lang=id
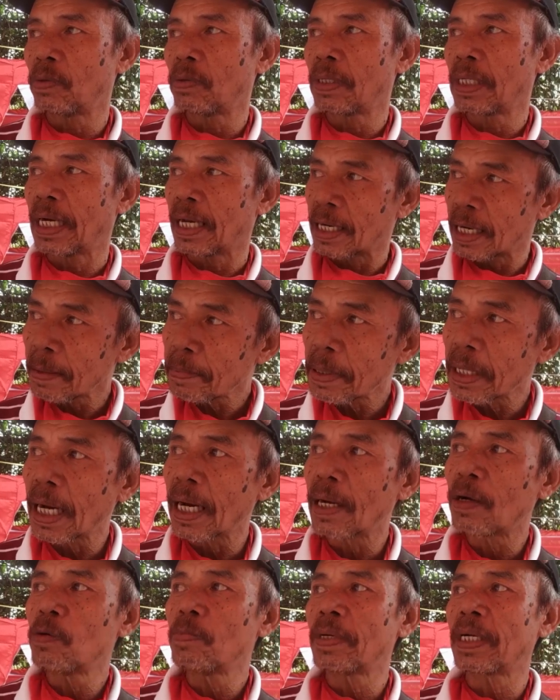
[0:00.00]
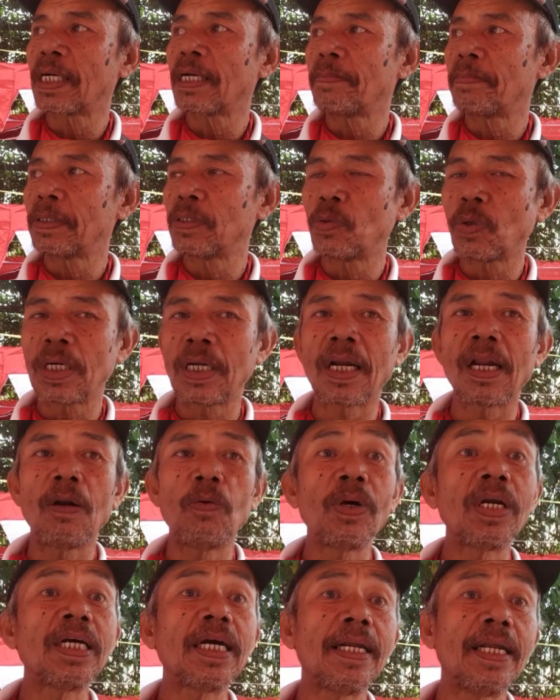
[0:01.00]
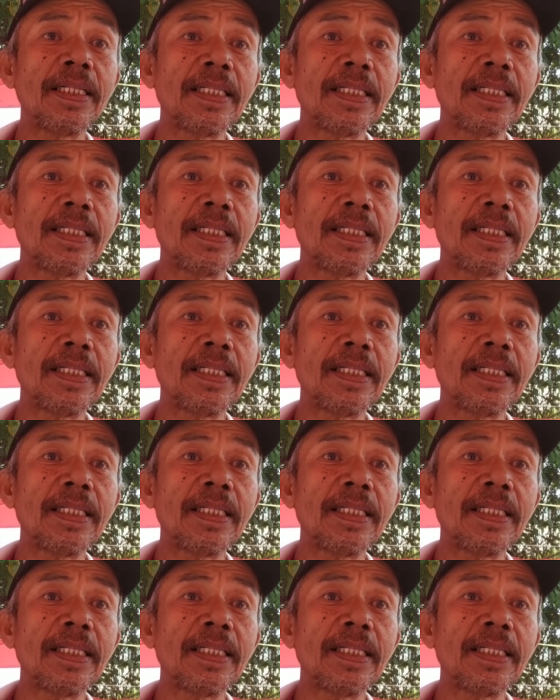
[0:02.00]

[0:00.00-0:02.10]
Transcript: pengaruh mereka penjual dari luar gak datang.